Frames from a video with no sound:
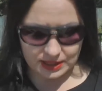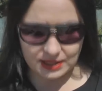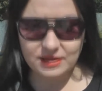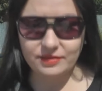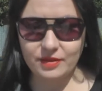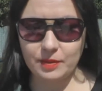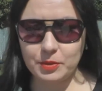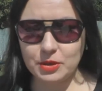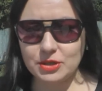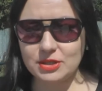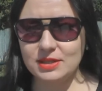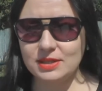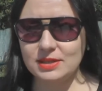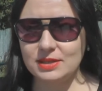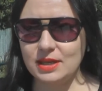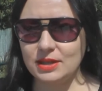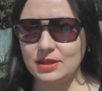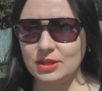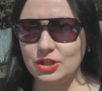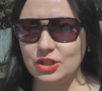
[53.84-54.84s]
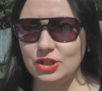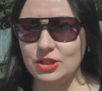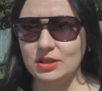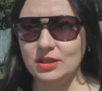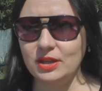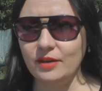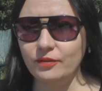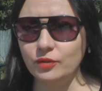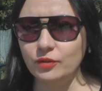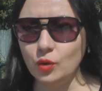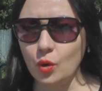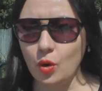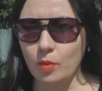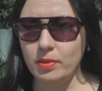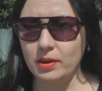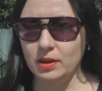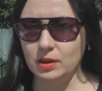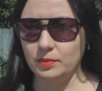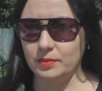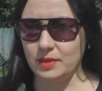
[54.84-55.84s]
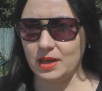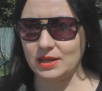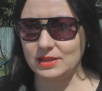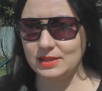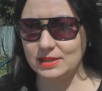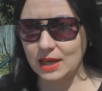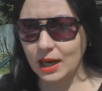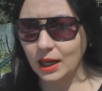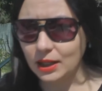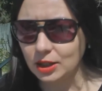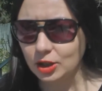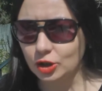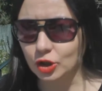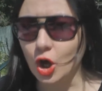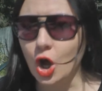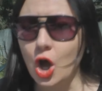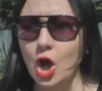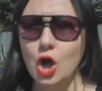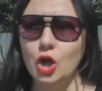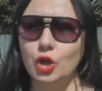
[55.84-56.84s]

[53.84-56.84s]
знаете, вопрос достаточно давно был мне задан,